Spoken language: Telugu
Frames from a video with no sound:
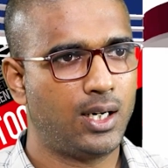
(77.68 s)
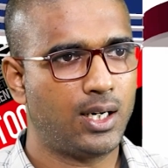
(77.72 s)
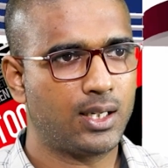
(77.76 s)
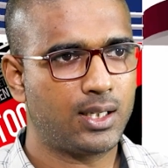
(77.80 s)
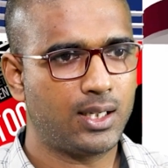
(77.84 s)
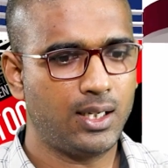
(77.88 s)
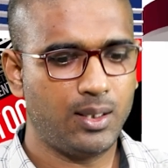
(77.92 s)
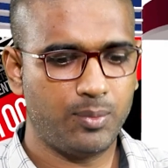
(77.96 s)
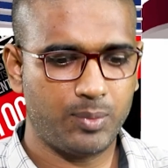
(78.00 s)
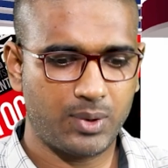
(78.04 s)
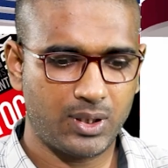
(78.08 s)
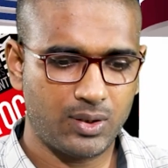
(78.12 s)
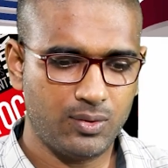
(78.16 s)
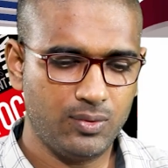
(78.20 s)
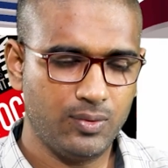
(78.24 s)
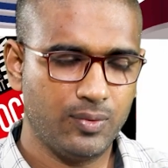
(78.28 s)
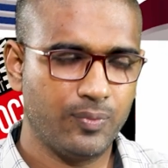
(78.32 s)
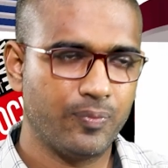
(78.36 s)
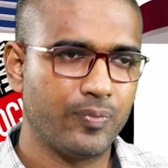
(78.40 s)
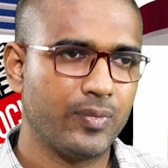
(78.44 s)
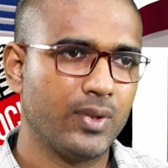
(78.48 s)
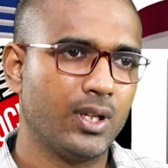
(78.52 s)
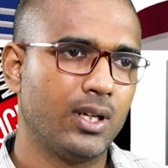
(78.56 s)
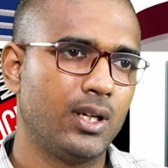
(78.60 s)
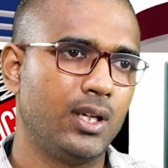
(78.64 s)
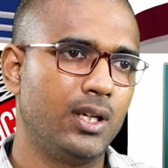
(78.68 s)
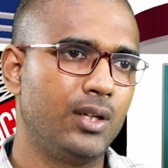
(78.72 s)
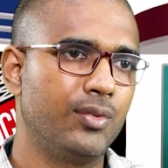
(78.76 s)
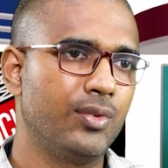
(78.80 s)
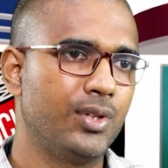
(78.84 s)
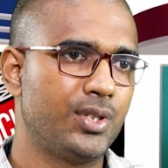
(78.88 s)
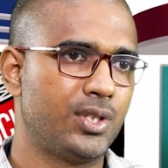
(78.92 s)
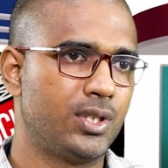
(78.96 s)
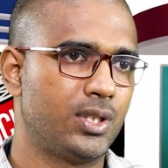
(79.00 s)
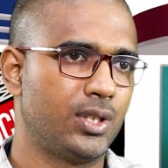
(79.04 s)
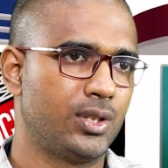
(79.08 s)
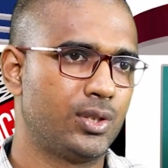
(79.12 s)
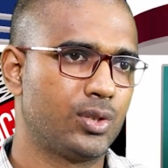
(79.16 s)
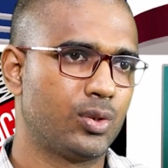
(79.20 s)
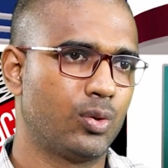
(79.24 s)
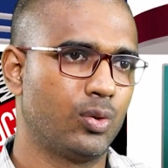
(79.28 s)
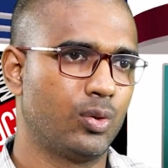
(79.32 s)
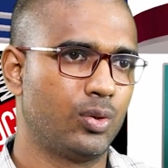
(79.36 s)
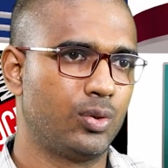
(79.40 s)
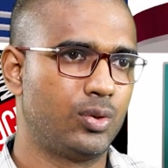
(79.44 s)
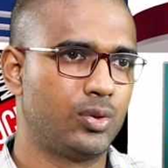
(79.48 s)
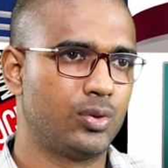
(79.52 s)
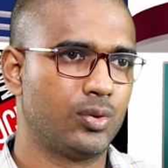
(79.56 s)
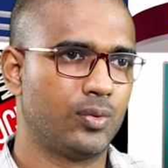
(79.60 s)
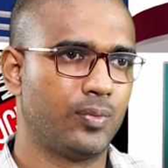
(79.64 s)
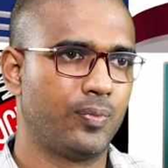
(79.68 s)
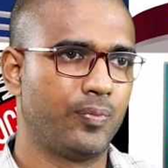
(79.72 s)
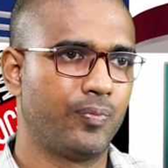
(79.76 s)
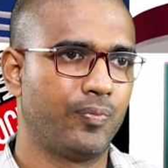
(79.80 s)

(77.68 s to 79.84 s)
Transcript: అట్లా మనం ఇన్వెస్ట్ చేసుకోవచ్చు